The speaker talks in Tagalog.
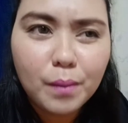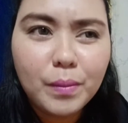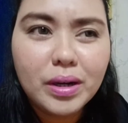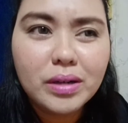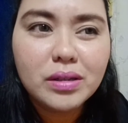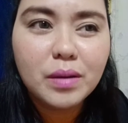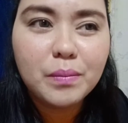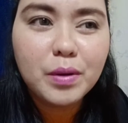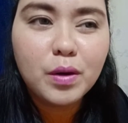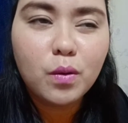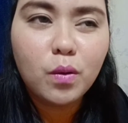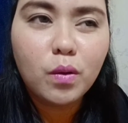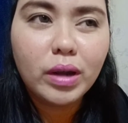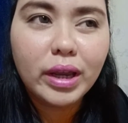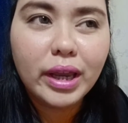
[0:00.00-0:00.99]
Parang sabi
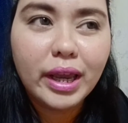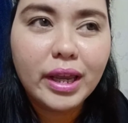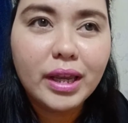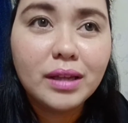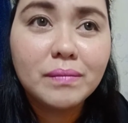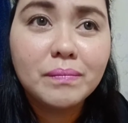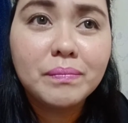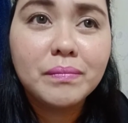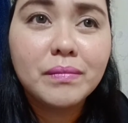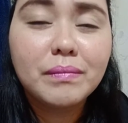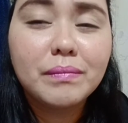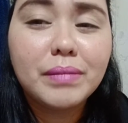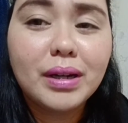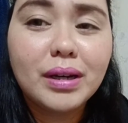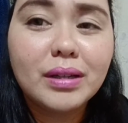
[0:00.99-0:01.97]
ko, okay,
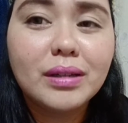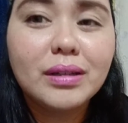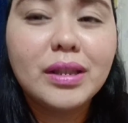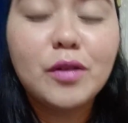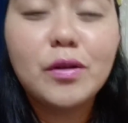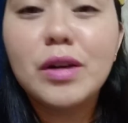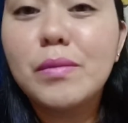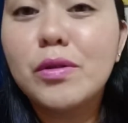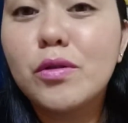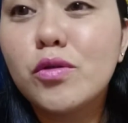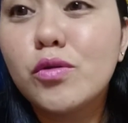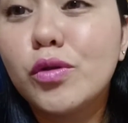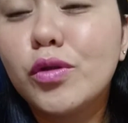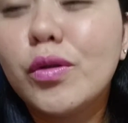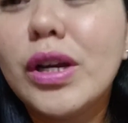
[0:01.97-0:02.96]
parang hindi ko rin
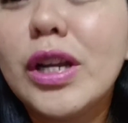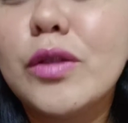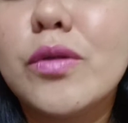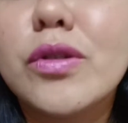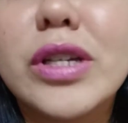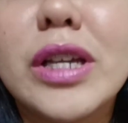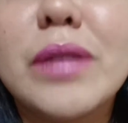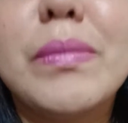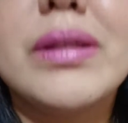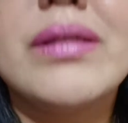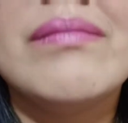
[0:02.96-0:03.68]
masusuot yung ganitong shade. But,